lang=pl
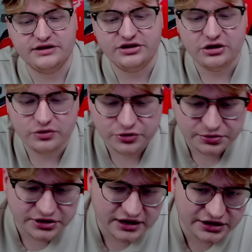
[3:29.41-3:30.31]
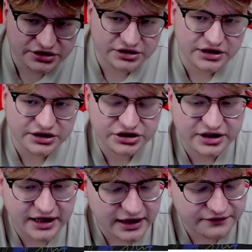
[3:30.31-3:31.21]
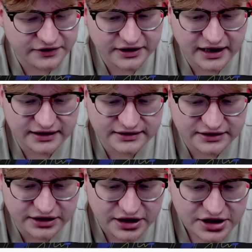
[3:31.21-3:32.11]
czyli to może być jakaś, jakiś kraj afrykański.